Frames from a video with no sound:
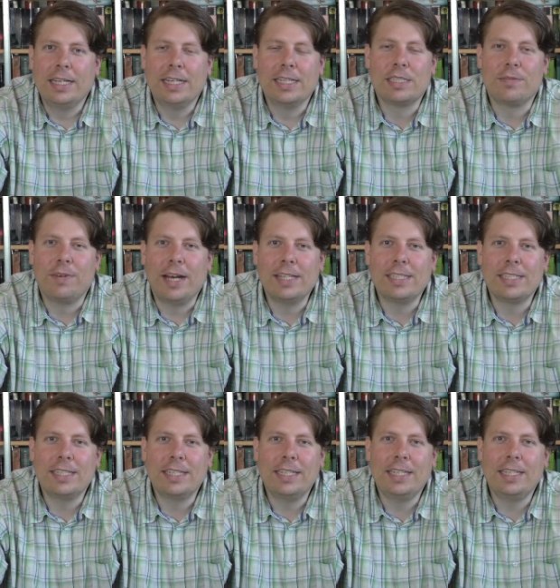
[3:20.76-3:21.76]
ist
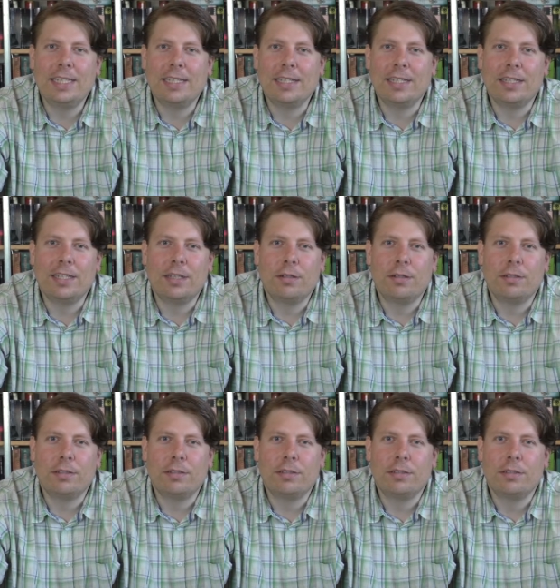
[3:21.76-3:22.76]
wahnsinnig äh,
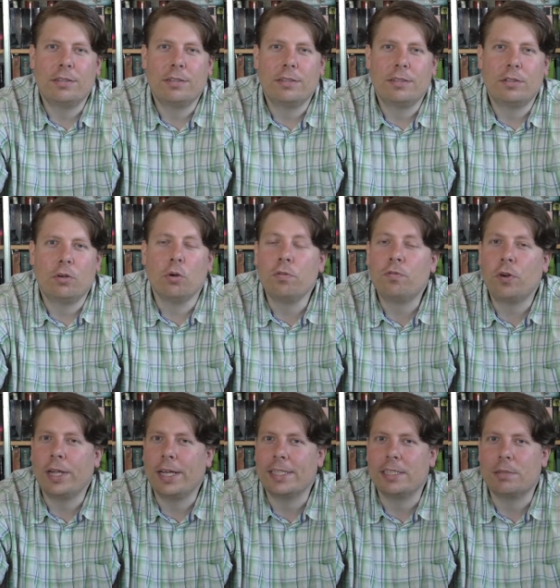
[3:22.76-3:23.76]

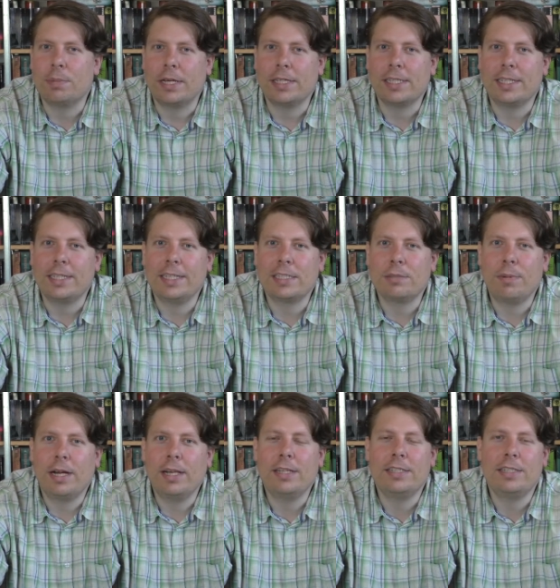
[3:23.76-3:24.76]
unvorhersehbar, sage ich jetzt
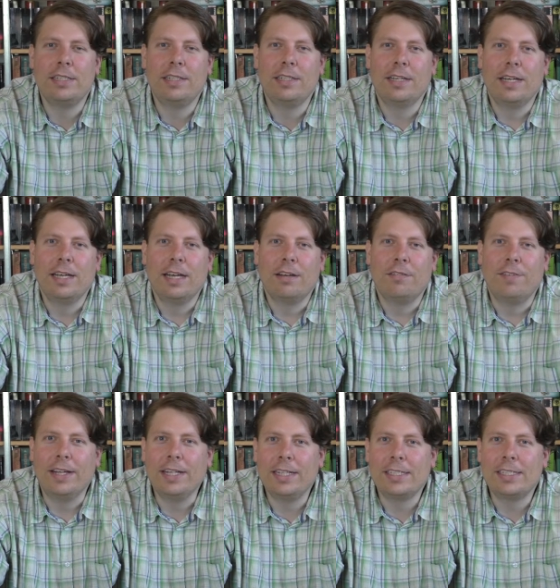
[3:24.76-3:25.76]
mal. Sie
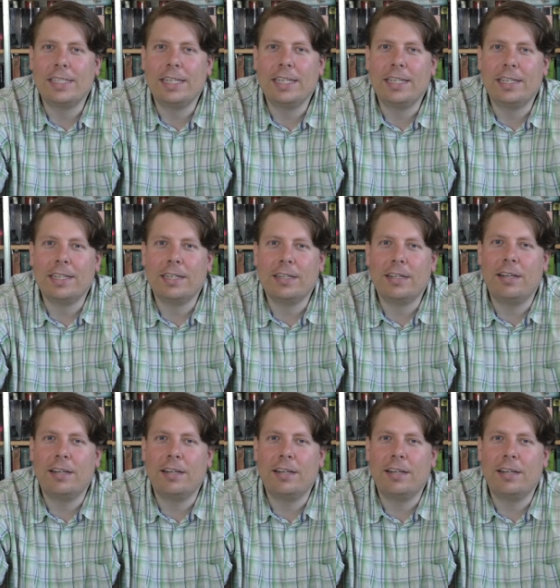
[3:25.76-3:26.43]
wandelt sich äh,